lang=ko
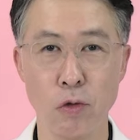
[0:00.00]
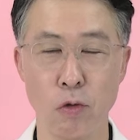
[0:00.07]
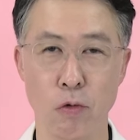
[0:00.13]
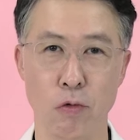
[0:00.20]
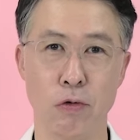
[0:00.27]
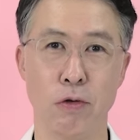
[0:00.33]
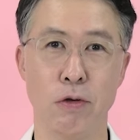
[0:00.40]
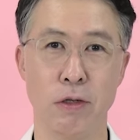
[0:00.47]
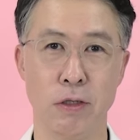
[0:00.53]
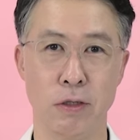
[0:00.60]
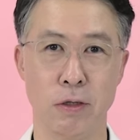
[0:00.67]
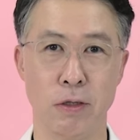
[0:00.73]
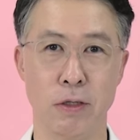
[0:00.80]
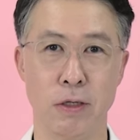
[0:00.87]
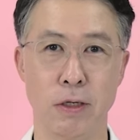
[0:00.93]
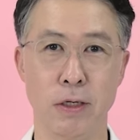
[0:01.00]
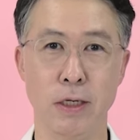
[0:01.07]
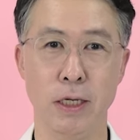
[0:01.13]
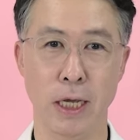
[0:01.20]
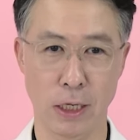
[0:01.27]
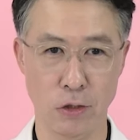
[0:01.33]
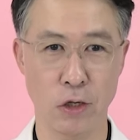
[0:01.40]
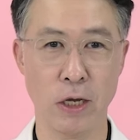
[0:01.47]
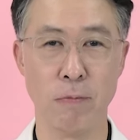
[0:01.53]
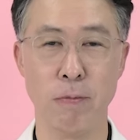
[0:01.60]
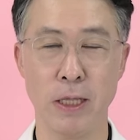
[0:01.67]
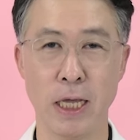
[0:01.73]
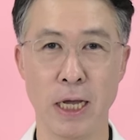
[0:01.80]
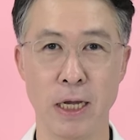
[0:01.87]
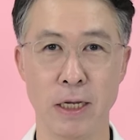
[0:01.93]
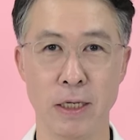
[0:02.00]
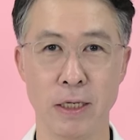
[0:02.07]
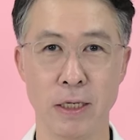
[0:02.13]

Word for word: 토크 콘서트를 개최합니다